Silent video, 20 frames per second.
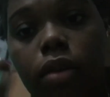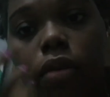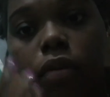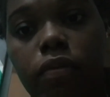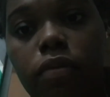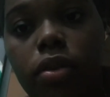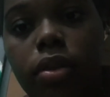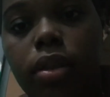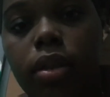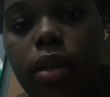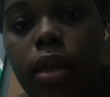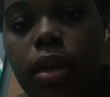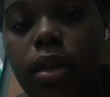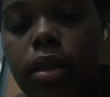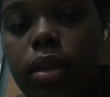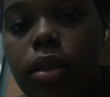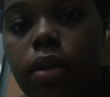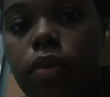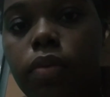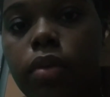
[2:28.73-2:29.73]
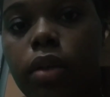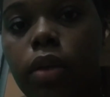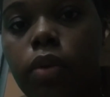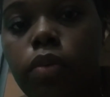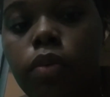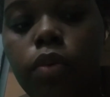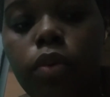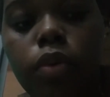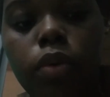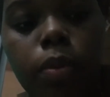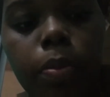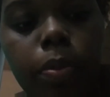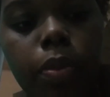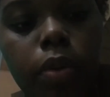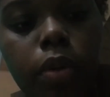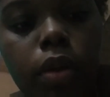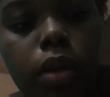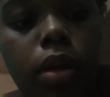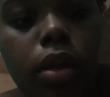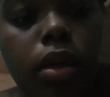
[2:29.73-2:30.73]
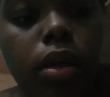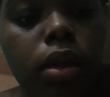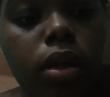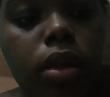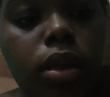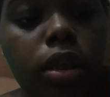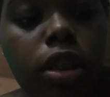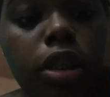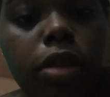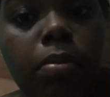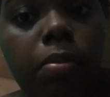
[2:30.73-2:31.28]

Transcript: com vocês, eu tenho um grupo de